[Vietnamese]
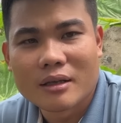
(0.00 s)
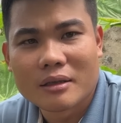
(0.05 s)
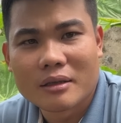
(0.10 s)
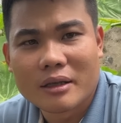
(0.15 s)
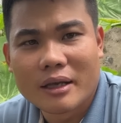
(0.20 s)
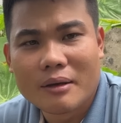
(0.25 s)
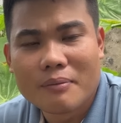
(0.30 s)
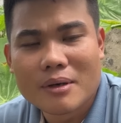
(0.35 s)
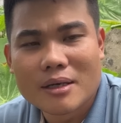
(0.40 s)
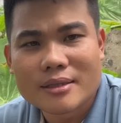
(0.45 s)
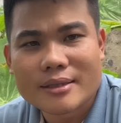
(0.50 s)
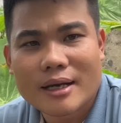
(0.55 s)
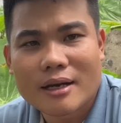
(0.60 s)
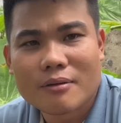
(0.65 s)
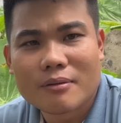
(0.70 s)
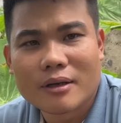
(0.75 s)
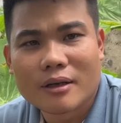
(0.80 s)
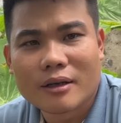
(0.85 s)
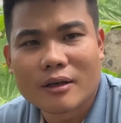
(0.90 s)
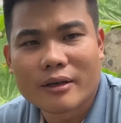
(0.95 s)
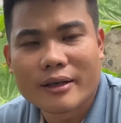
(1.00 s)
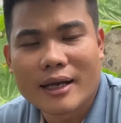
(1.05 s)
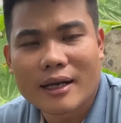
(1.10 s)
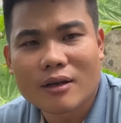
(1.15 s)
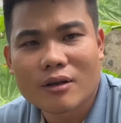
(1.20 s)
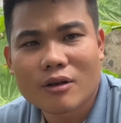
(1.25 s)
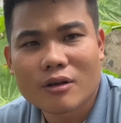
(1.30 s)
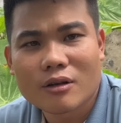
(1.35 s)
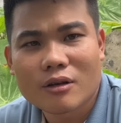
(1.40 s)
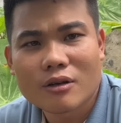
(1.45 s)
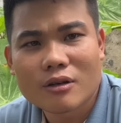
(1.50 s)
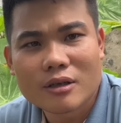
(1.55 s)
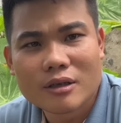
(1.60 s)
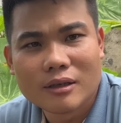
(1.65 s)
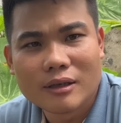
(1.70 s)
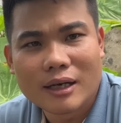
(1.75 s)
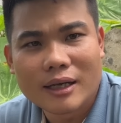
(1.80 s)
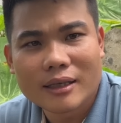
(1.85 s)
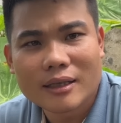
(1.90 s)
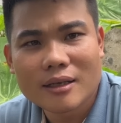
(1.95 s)
vậy mà sao mà vẫn có có
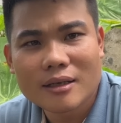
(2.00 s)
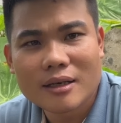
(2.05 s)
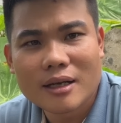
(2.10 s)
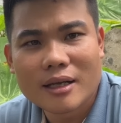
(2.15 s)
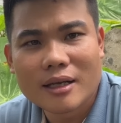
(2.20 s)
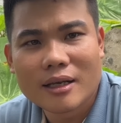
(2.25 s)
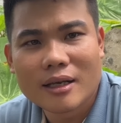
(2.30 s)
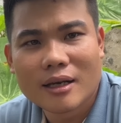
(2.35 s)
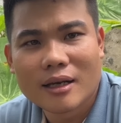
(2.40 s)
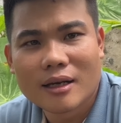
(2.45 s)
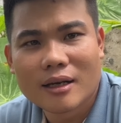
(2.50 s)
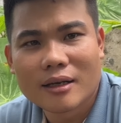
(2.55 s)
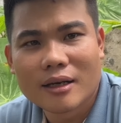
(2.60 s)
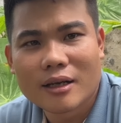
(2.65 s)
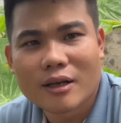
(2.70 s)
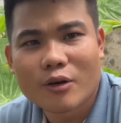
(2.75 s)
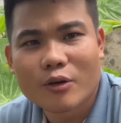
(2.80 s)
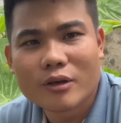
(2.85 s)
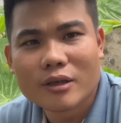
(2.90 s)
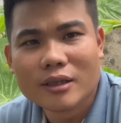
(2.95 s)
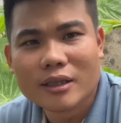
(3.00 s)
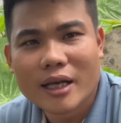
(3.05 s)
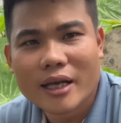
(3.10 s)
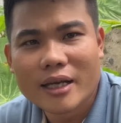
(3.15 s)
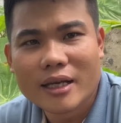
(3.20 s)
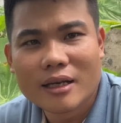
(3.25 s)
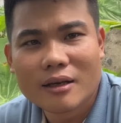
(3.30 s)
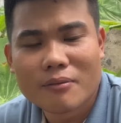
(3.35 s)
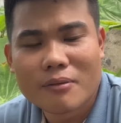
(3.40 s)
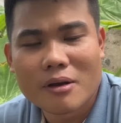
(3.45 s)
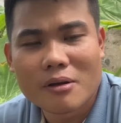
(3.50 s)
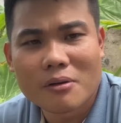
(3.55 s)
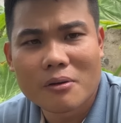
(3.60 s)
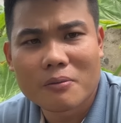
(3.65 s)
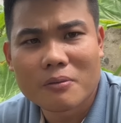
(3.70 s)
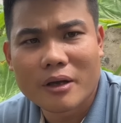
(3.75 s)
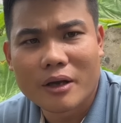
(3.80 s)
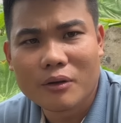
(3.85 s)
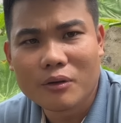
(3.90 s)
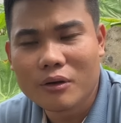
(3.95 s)
người lại thích đi à, đi coi cương thi không em
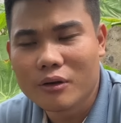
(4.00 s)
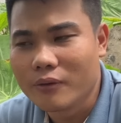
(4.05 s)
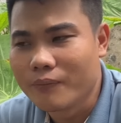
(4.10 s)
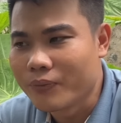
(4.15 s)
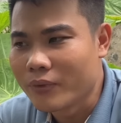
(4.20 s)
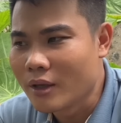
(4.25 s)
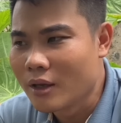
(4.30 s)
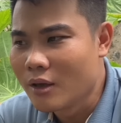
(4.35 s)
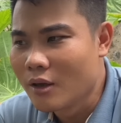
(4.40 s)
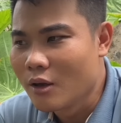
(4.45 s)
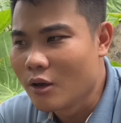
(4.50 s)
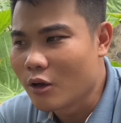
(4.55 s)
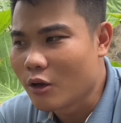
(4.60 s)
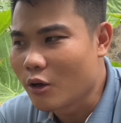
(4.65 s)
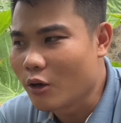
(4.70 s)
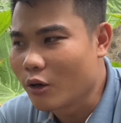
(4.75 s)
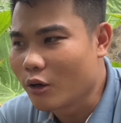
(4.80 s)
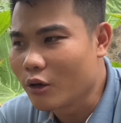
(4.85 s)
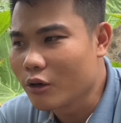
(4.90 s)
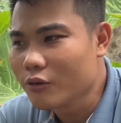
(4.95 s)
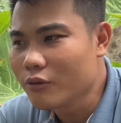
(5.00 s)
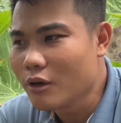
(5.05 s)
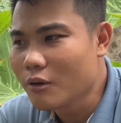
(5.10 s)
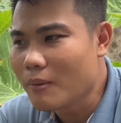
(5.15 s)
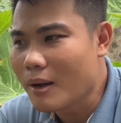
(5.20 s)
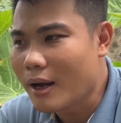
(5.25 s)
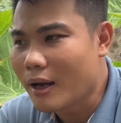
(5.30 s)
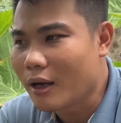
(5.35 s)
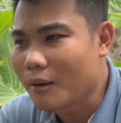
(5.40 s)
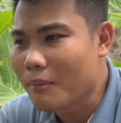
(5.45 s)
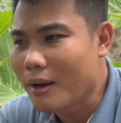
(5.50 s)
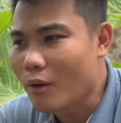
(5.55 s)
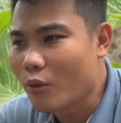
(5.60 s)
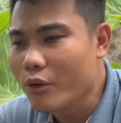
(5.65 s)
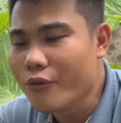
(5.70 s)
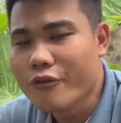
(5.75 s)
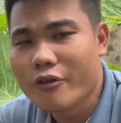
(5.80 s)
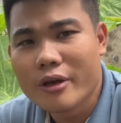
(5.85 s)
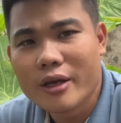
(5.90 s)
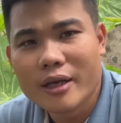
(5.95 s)
không hiểu luôn còn đối với bà bà
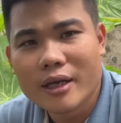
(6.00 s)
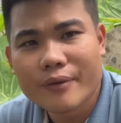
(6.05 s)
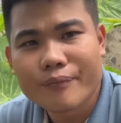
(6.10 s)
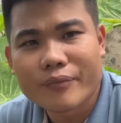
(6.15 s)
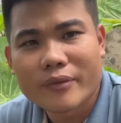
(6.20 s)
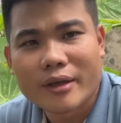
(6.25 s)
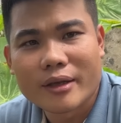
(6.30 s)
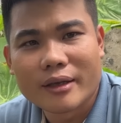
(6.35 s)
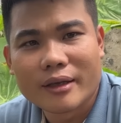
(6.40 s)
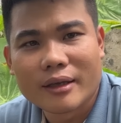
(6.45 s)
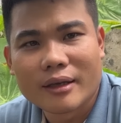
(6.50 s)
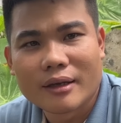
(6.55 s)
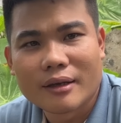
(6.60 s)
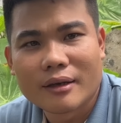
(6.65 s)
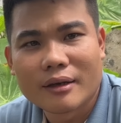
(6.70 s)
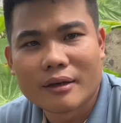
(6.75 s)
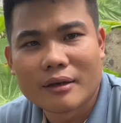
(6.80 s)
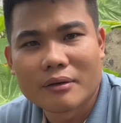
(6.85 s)
quý phi thì à,